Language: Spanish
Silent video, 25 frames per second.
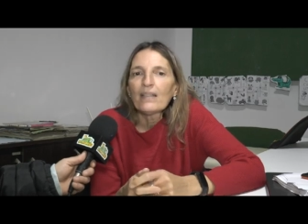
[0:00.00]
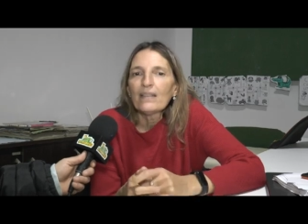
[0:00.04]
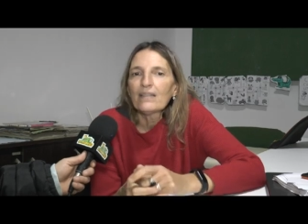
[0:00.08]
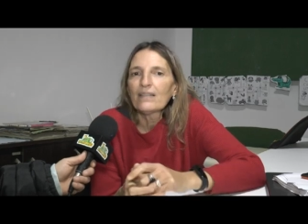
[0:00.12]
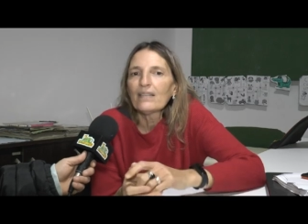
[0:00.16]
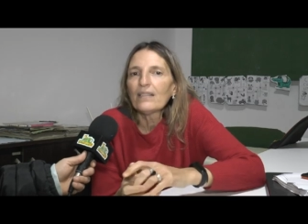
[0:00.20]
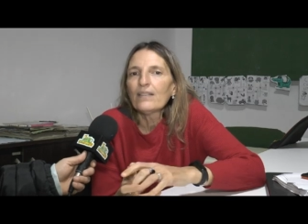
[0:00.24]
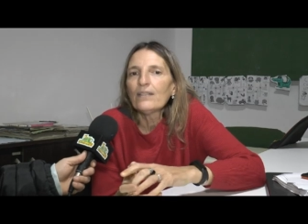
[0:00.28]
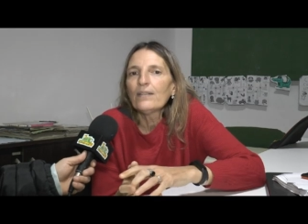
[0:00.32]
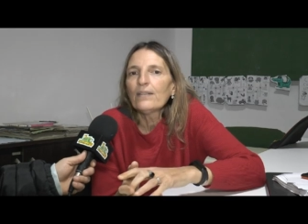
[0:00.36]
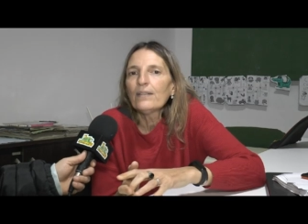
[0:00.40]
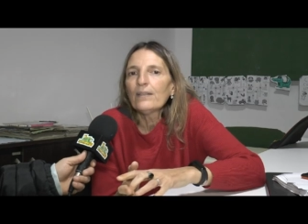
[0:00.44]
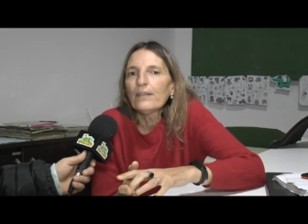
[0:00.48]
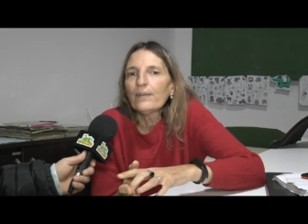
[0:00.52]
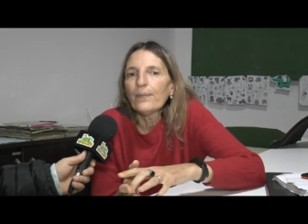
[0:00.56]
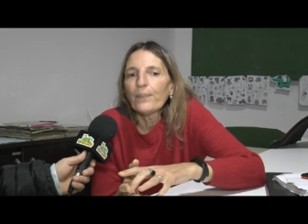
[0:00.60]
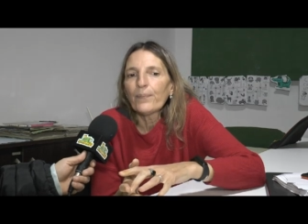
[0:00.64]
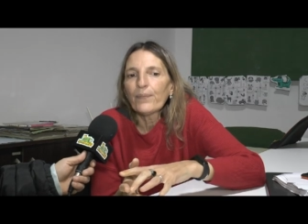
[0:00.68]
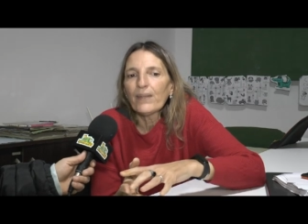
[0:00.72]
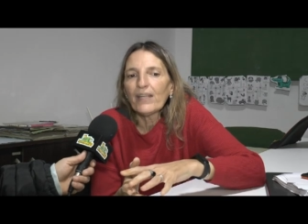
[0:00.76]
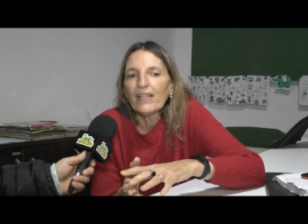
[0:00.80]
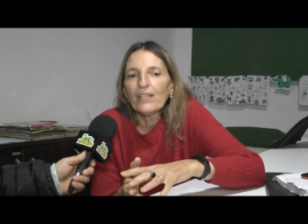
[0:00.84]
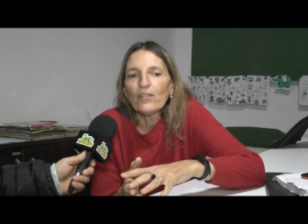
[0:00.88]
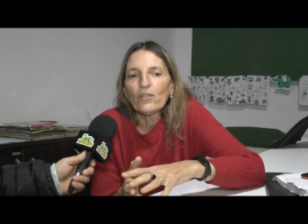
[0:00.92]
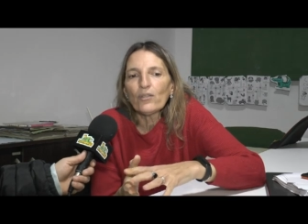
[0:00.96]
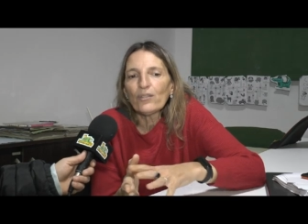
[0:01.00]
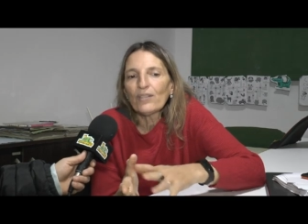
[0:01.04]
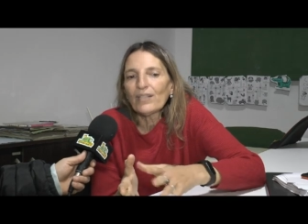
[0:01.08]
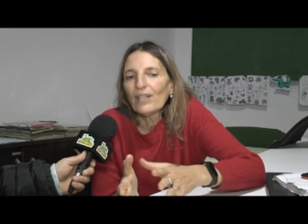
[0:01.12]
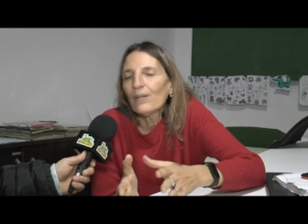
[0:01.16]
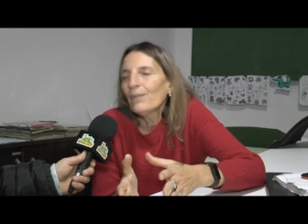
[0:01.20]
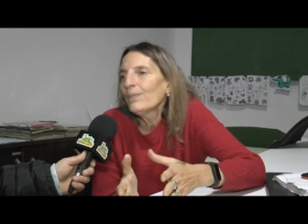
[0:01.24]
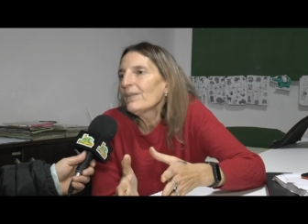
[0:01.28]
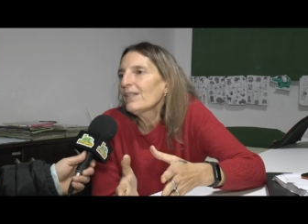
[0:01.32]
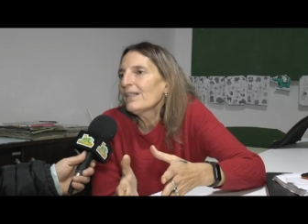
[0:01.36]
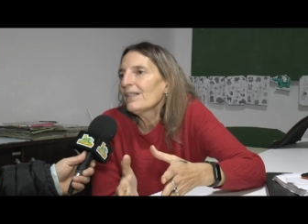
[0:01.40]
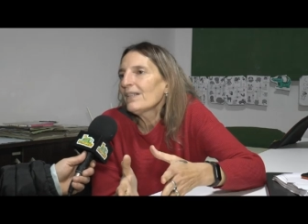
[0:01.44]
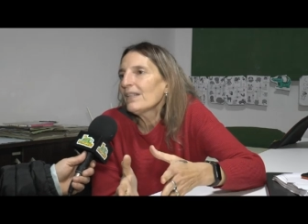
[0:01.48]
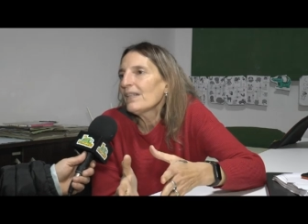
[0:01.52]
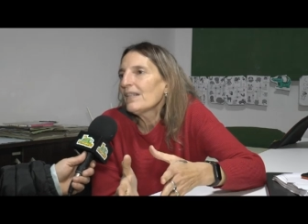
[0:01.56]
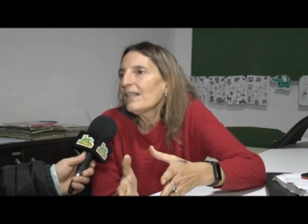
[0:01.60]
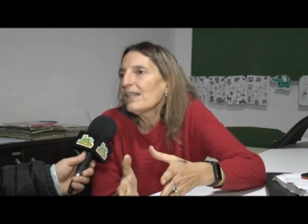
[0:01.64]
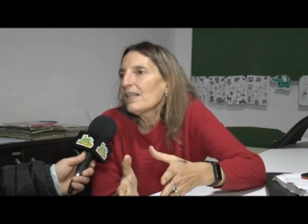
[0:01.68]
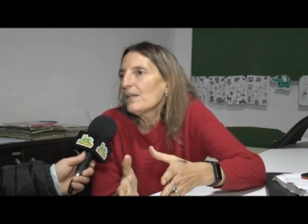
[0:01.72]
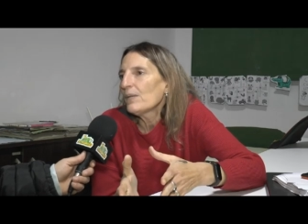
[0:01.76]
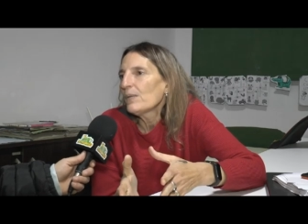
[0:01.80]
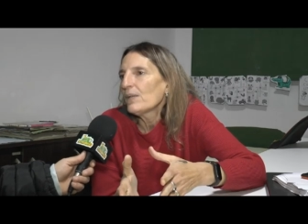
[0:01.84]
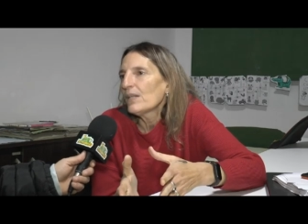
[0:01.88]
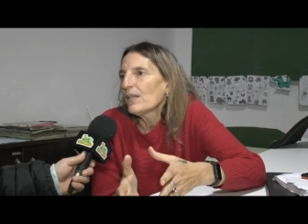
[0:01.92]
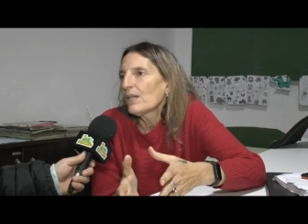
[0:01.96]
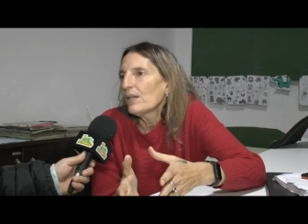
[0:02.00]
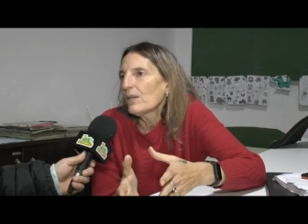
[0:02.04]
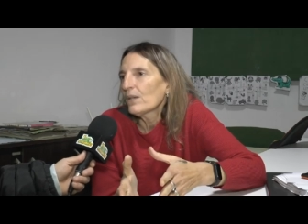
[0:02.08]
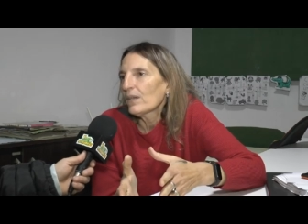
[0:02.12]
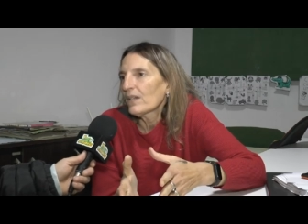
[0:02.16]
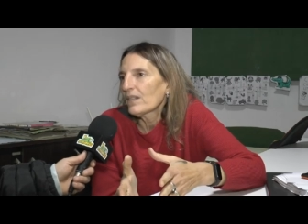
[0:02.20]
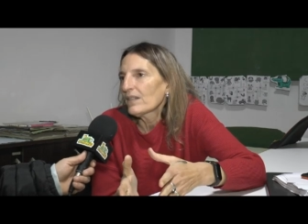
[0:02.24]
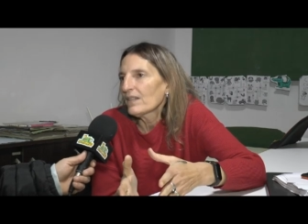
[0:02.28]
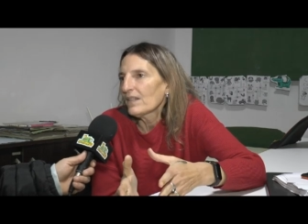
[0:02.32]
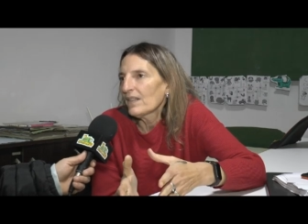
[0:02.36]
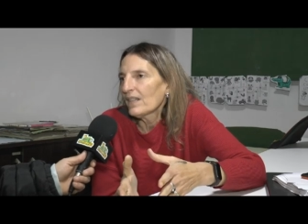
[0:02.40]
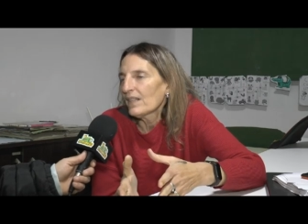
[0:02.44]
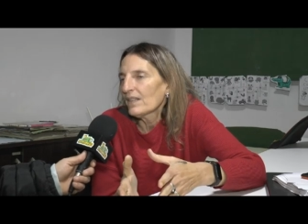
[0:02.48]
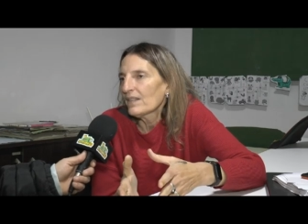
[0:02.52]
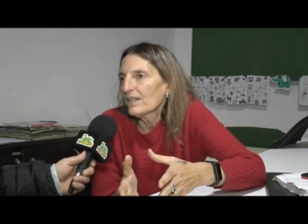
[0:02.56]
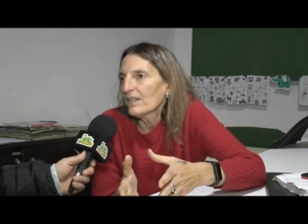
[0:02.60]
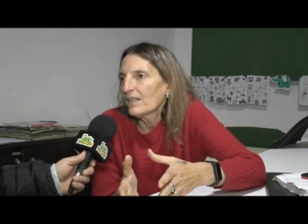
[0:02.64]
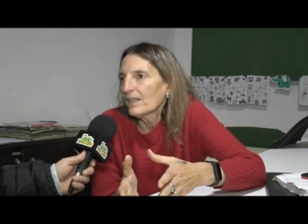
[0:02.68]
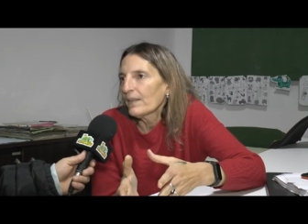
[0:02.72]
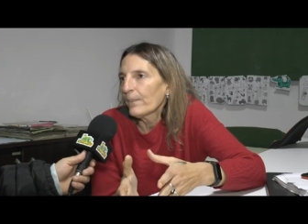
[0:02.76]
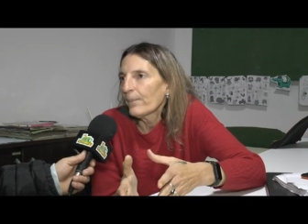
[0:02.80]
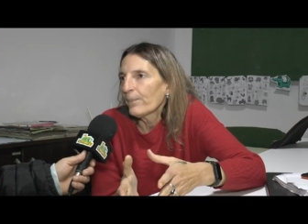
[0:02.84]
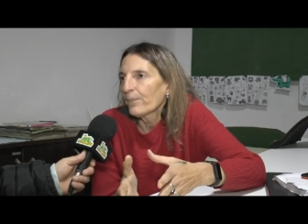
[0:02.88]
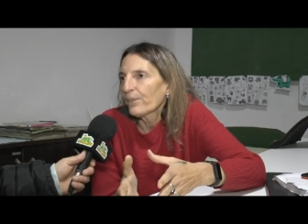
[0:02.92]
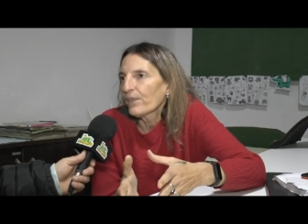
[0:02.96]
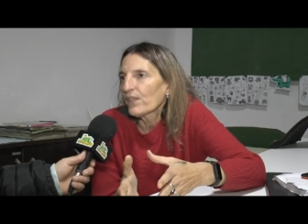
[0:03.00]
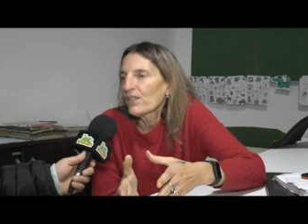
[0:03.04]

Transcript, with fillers: sino es totalmente libre lo que se hace.